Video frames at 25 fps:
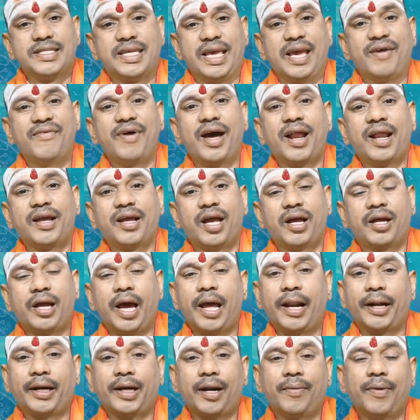సేవారంగ
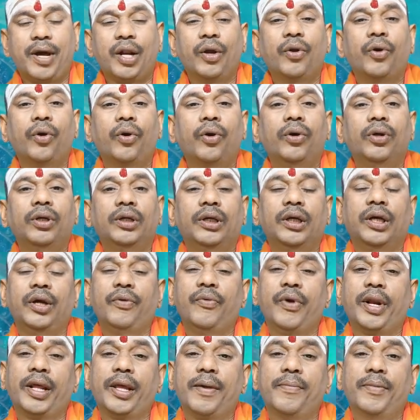కార్యక్రమాల్లో
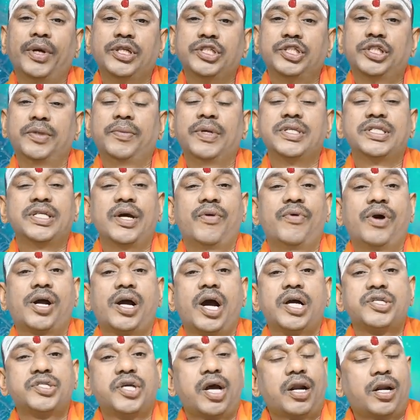వీరికి మంచి మంచి
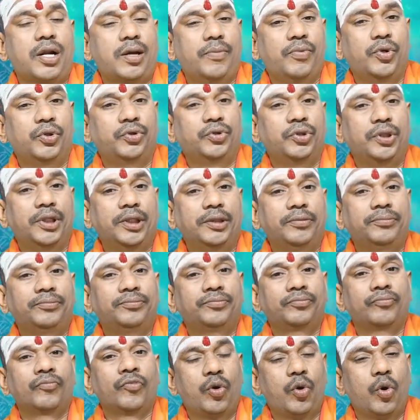అవకాశాలు రాబోతున్నాయి
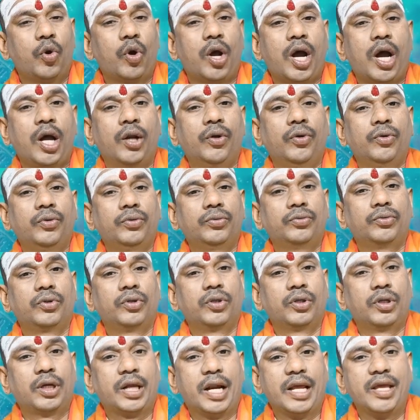గృహాలు
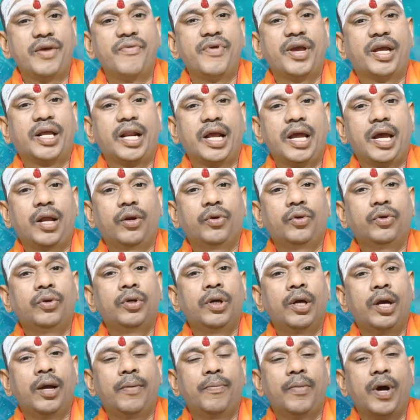క్రయ విక్రయాలు
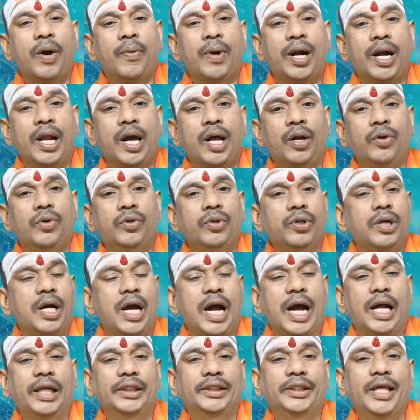భవనాలు
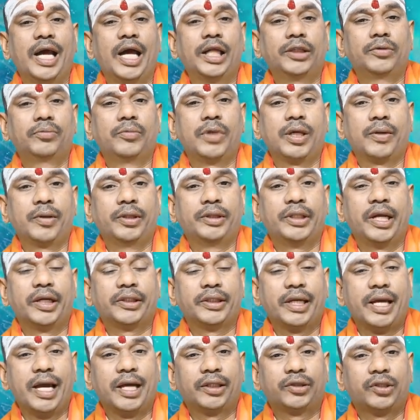ఆధ్యాత్మిక
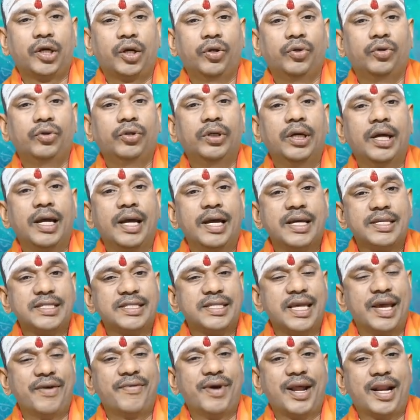తీర్థయాత్రలు
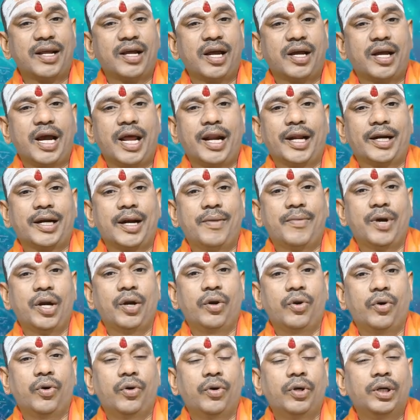సేవారంగ
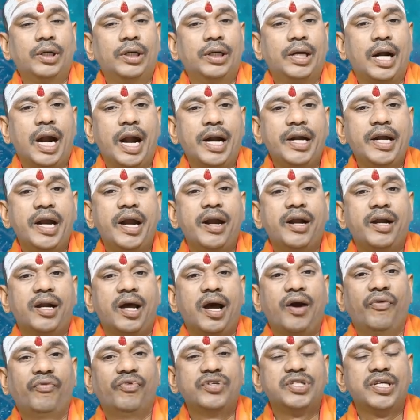కార్యక్రమాల్లో
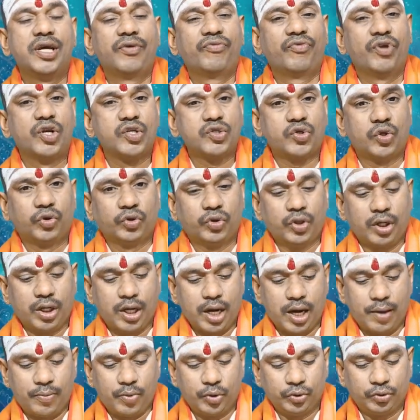అన్నింటా విజయం వీరి సొంతం
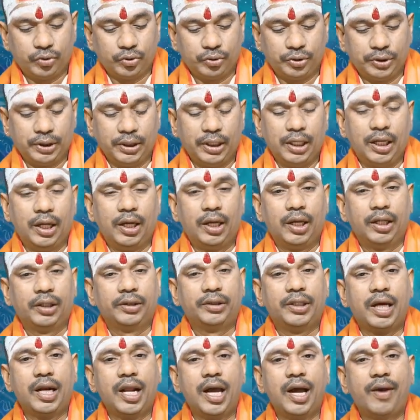కాబోతుంది
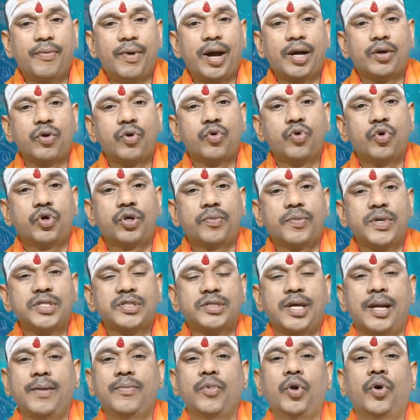ధనాబాకు కుటుంబ
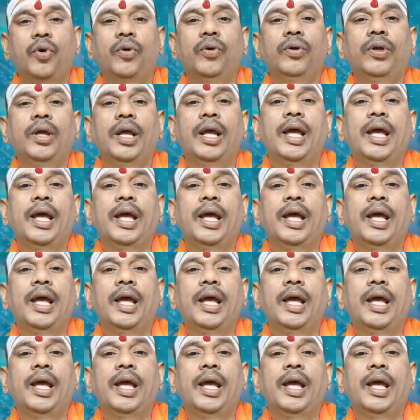స్థానంలో